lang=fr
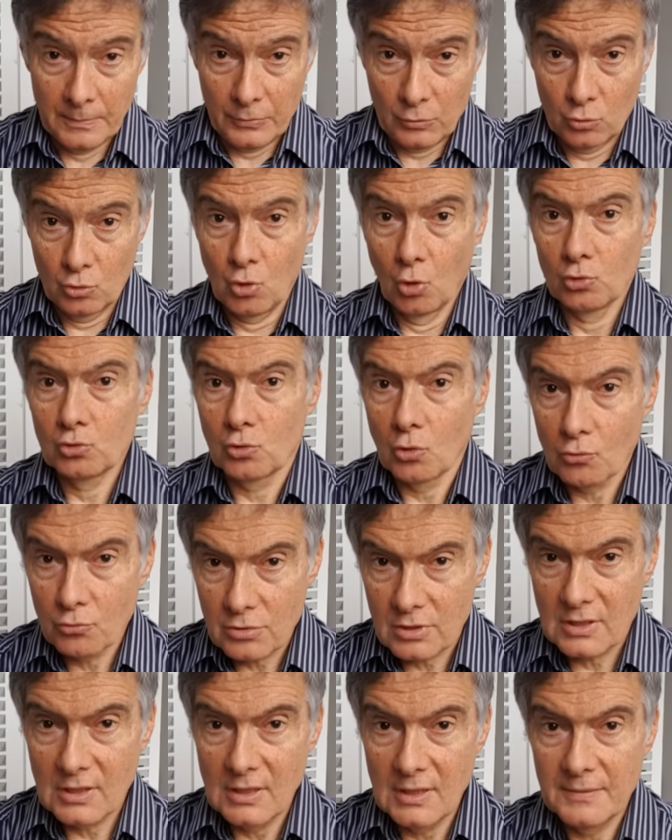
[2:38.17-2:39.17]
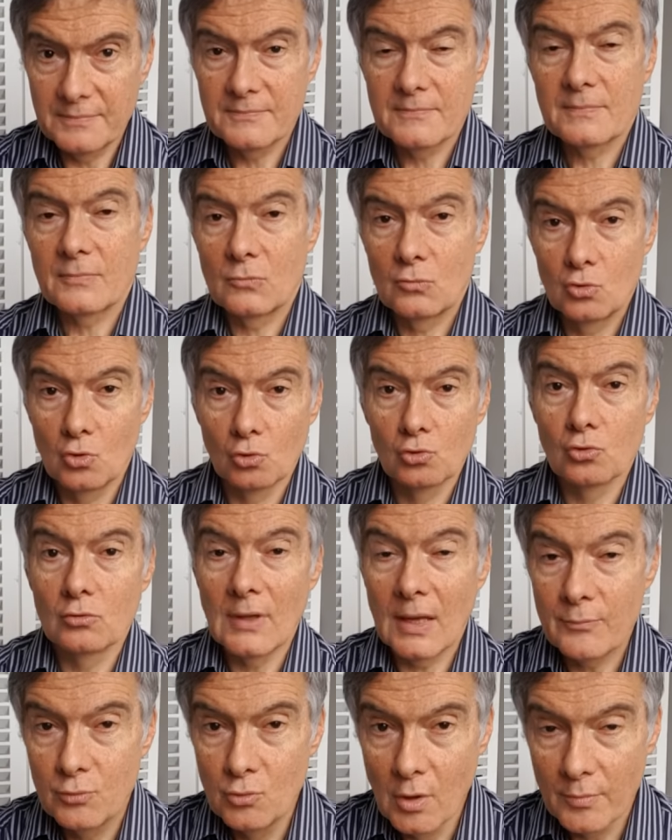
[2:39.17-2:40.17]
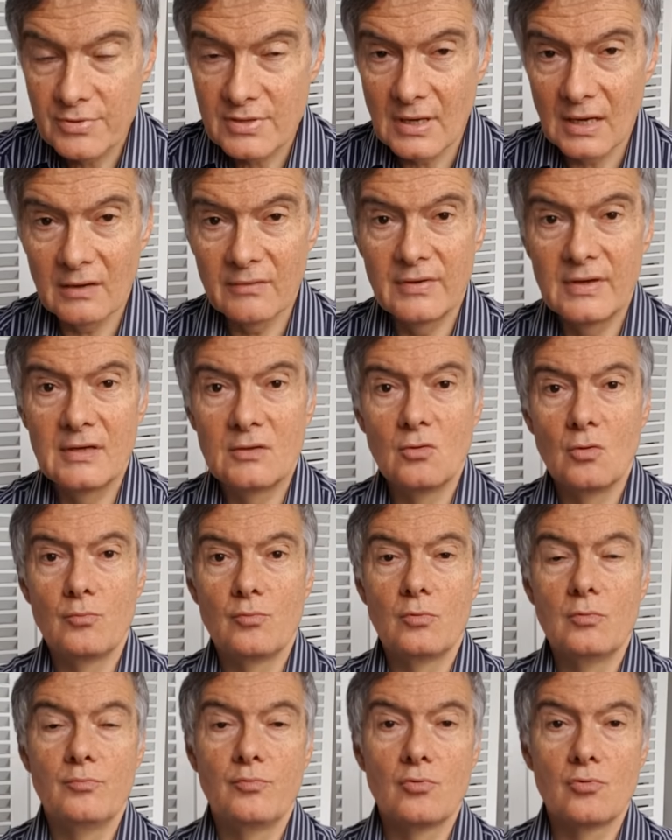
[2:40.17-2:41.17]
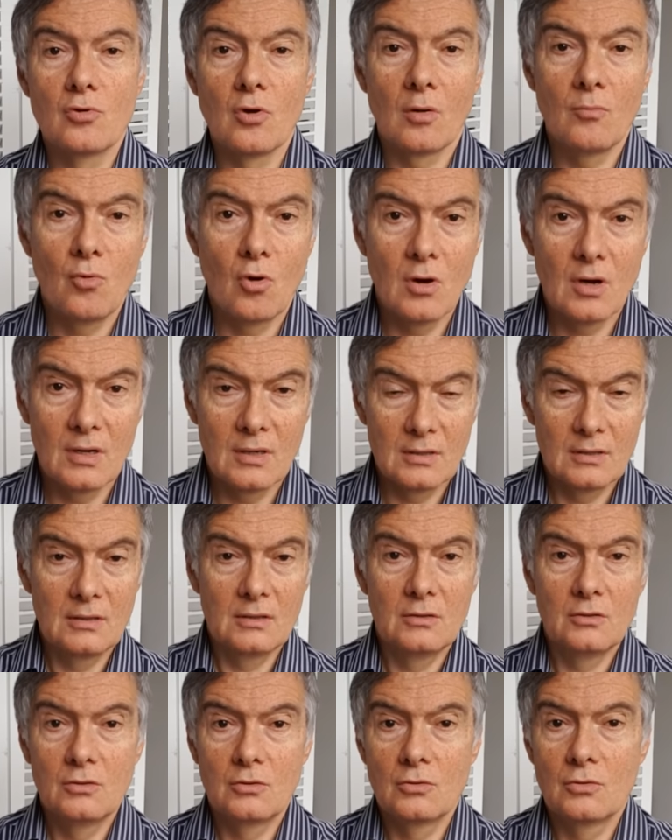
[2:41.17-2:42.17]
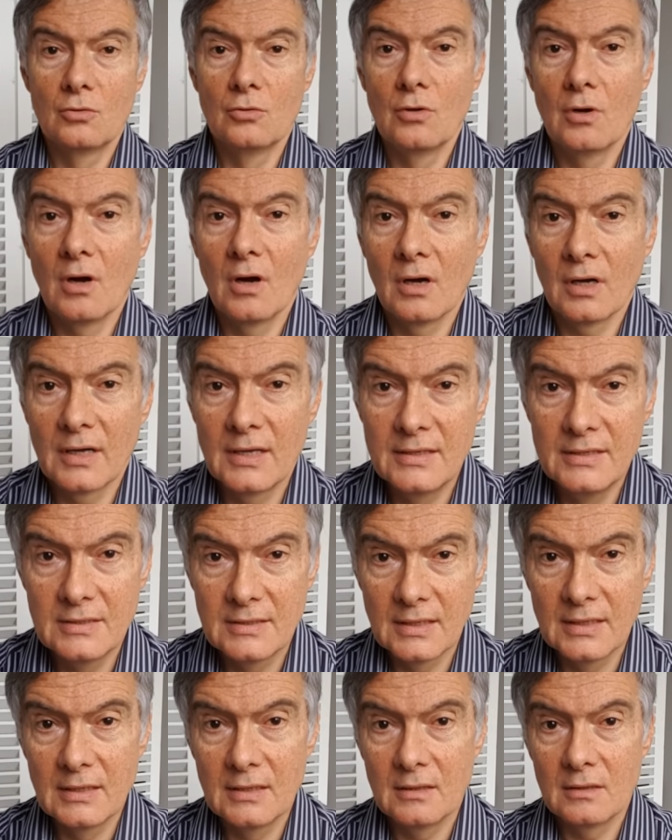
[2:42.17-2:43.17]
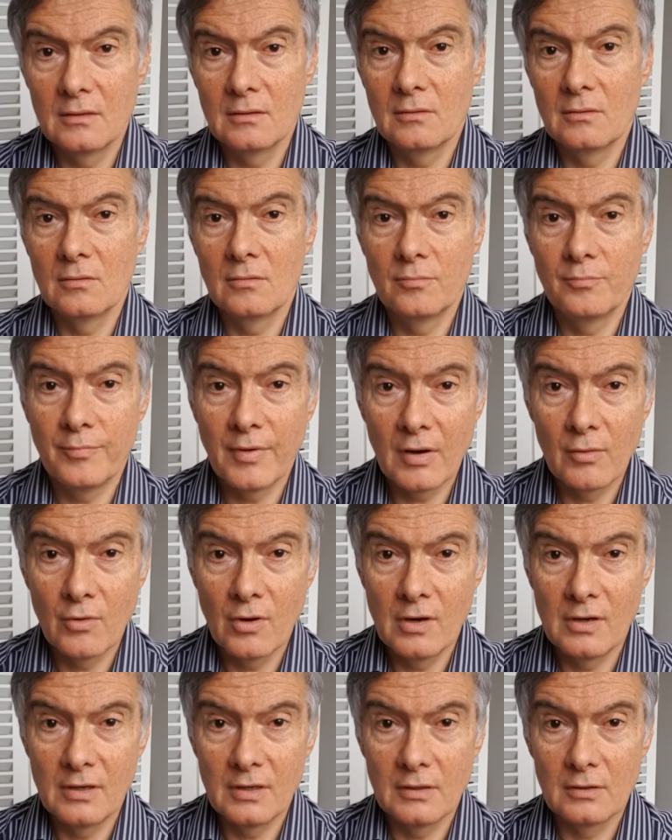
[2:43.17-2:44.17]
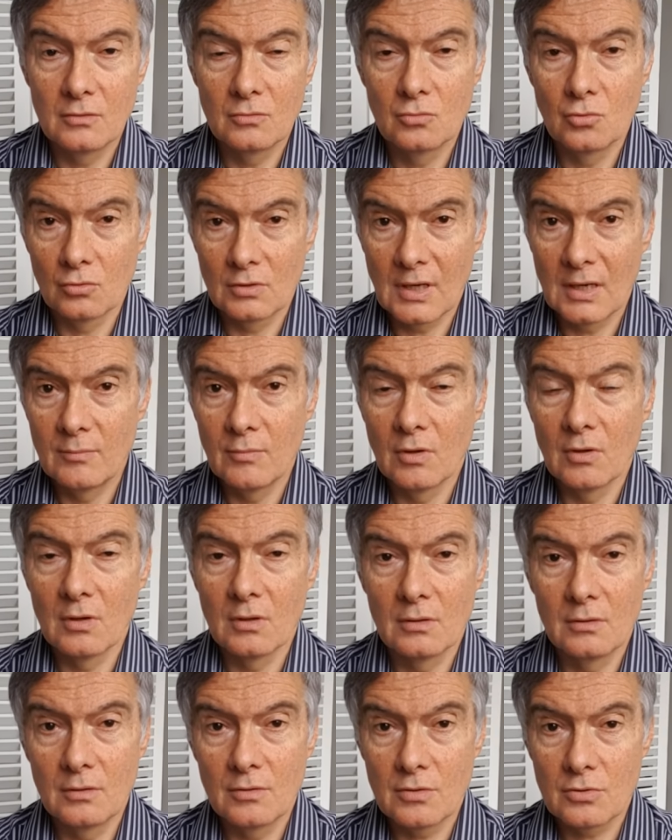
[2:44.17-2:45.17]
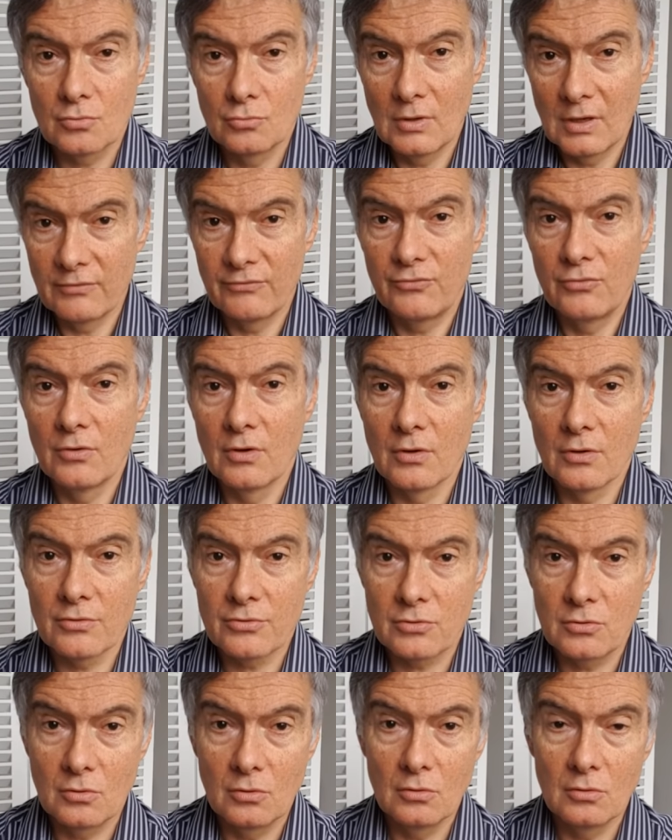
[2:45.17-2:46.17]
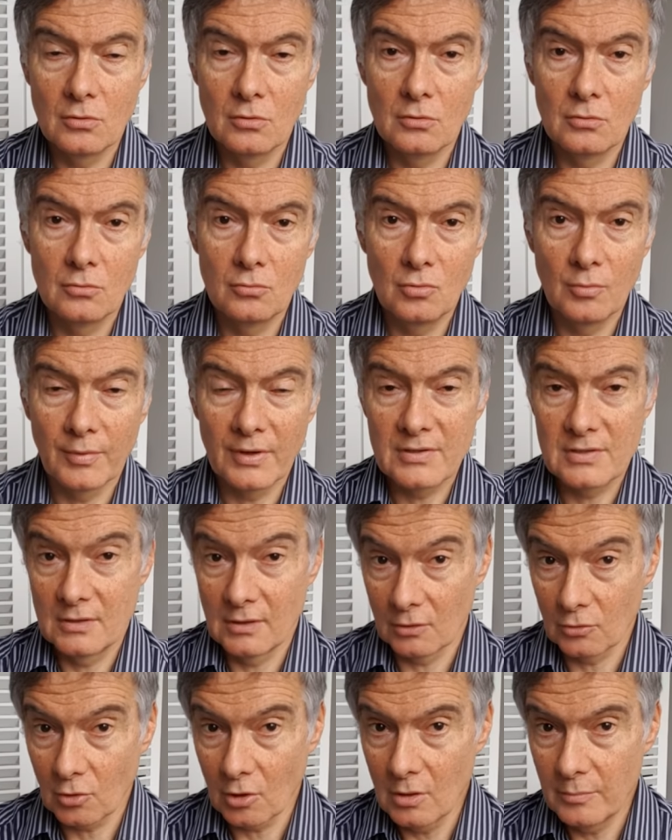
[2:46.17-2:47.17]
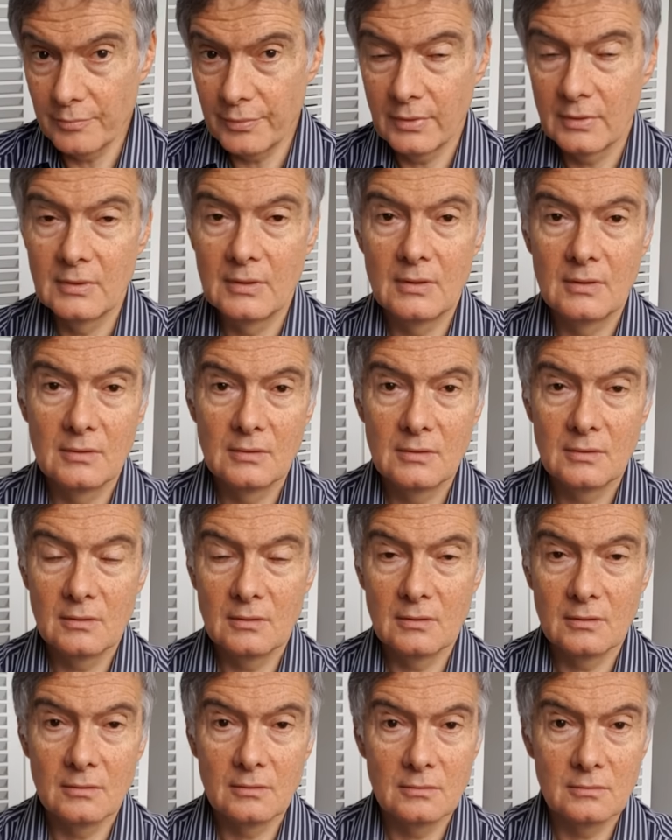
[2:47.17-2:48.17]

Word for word: dont on sait, dont on a pu observer depuis plusieurs mois que en réalité euh, Powell est totalement sous l'influence du président Trump, euh,